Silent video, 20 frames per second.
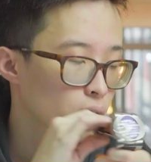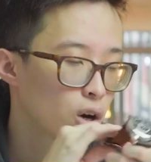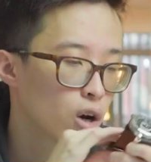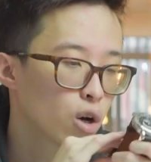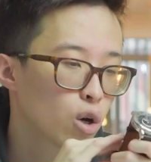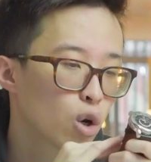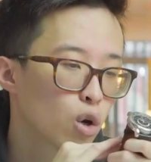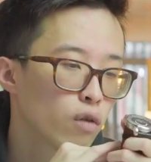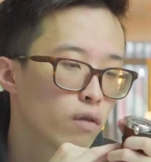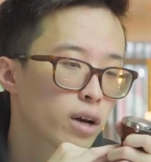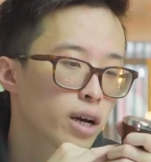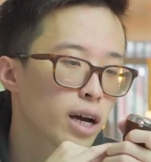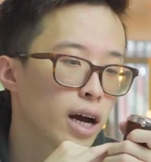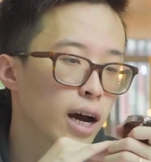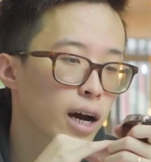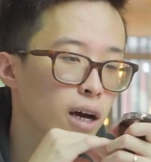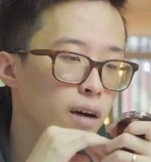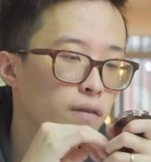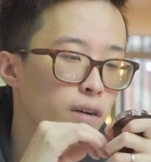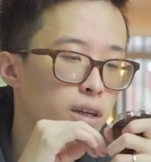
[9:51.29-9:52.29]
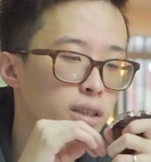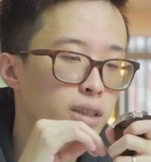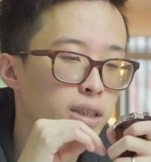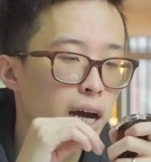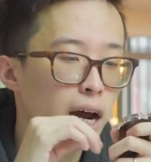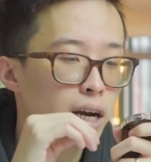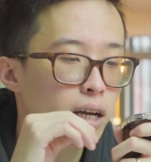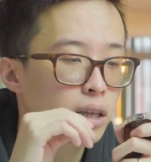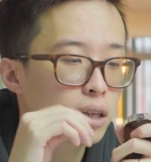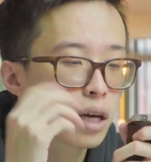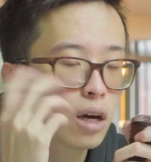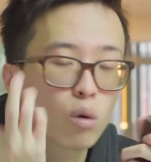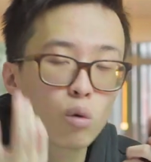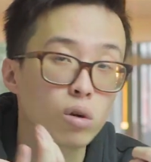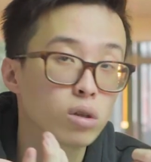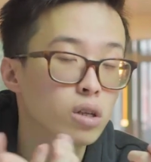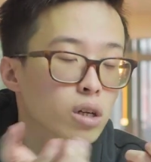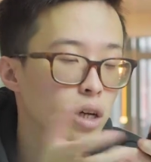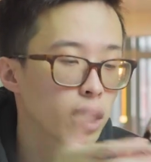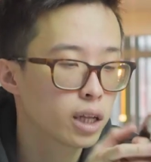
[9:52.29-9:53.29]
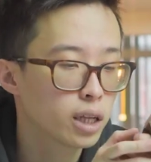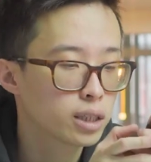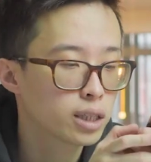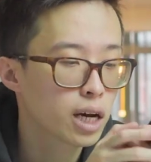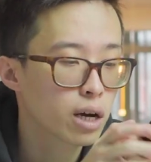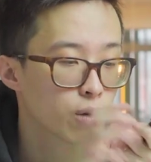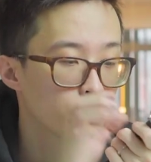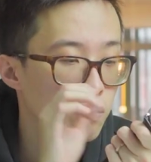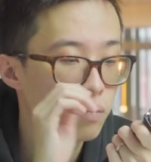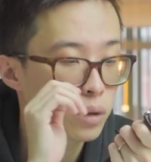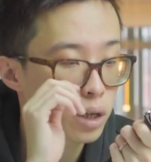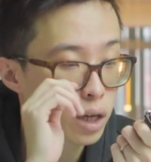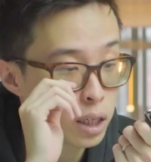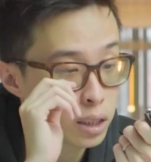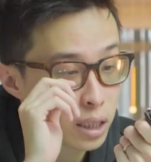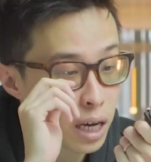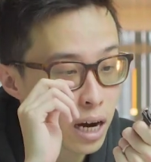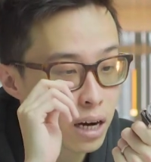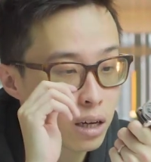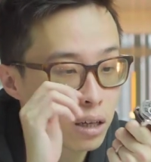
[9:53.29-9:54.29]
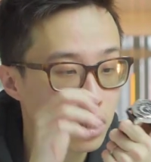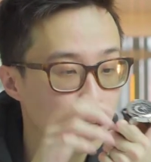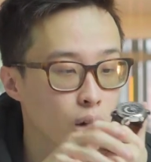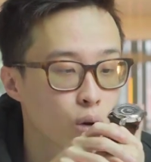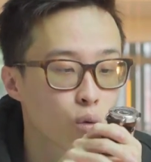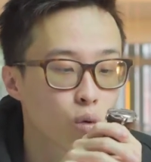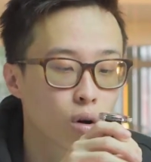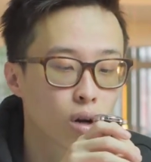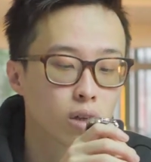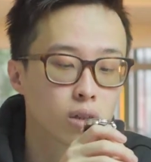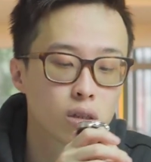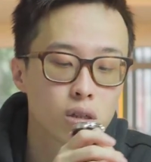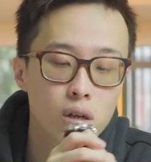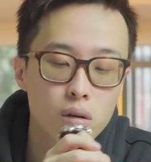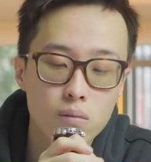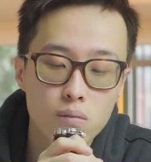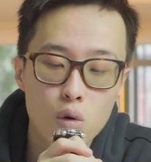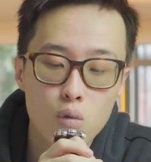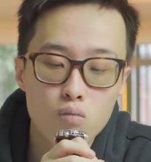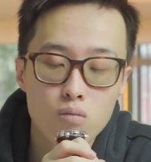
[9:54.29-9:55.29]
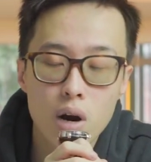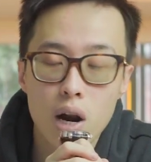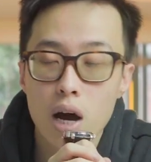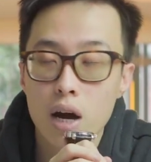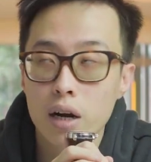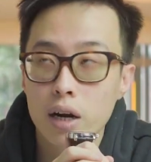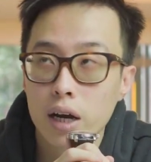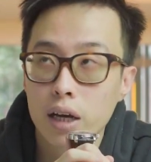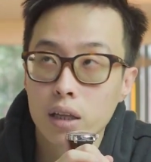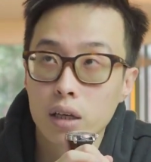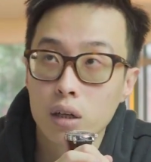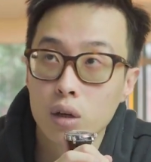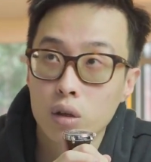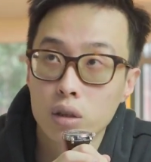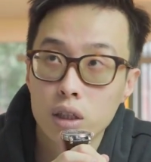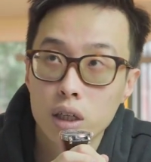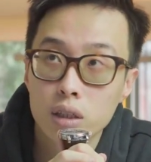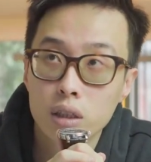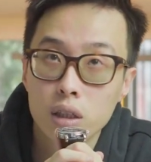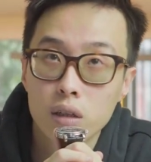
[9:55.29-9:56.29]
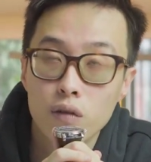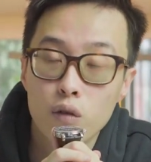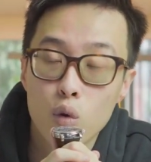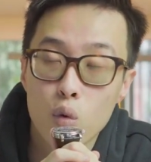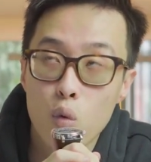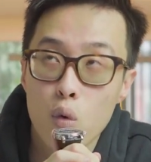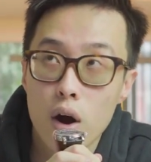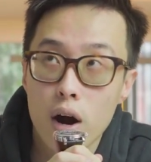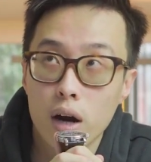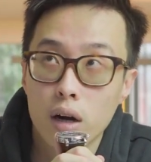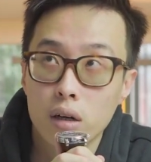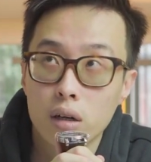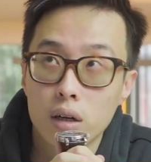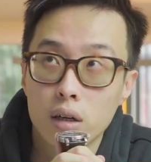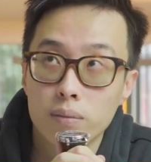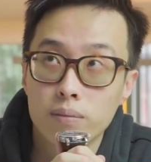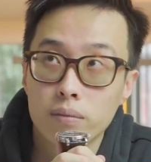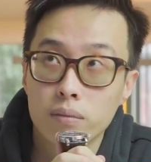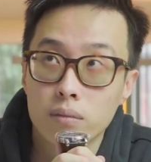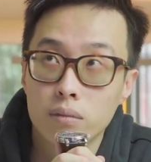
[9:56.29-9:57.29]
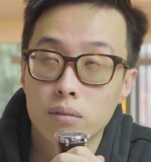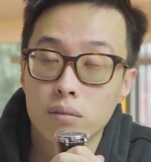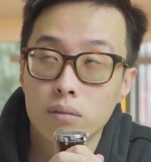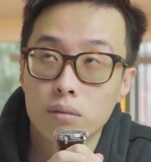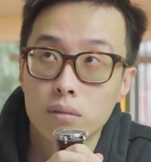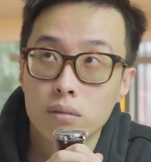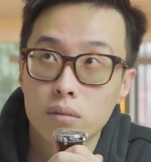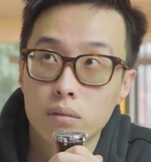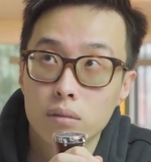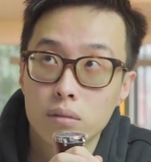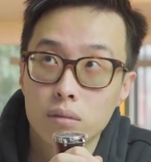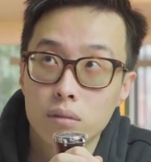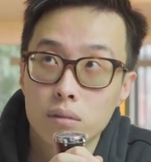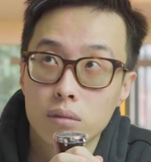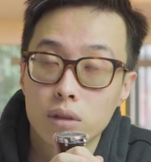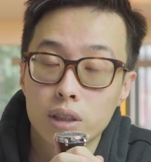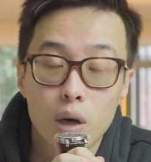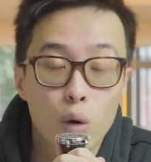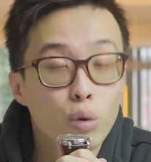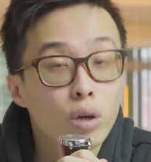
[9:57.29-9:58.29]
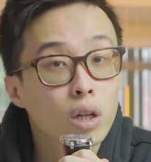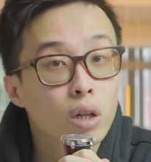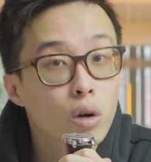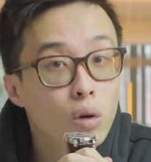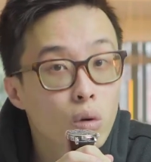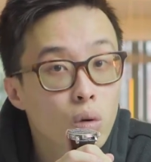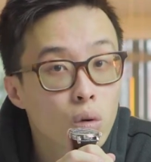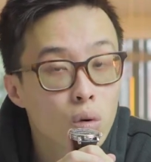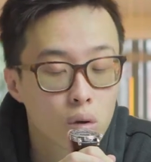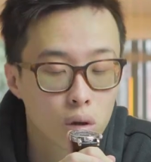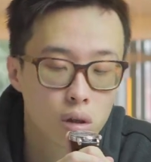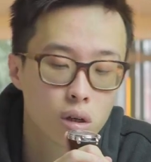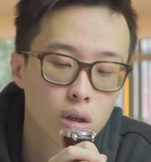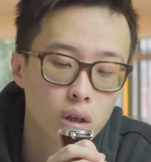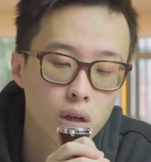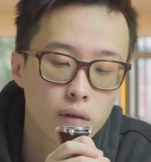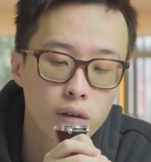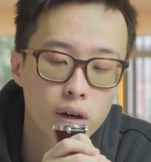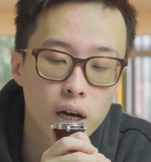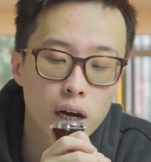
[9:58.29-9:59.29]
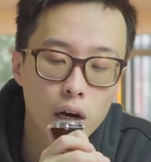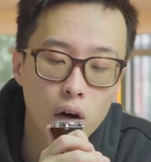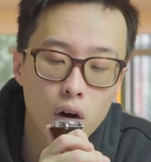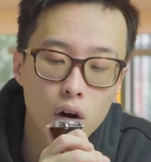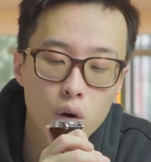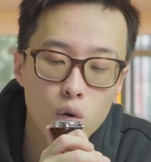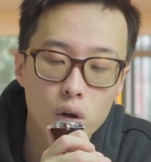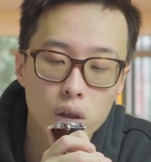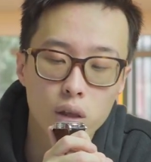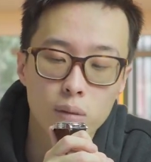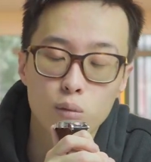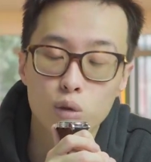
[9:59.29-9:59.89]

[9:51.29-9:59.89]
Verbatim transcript: Còn đối với cả cái phần giá retail của chiếc này thì sao? Cái giá retail của cái chiếc Mont Blanc này thì nó sẽ rơi vào khoảng là sáu nghìn đô, tương đương với cả đó là khoảng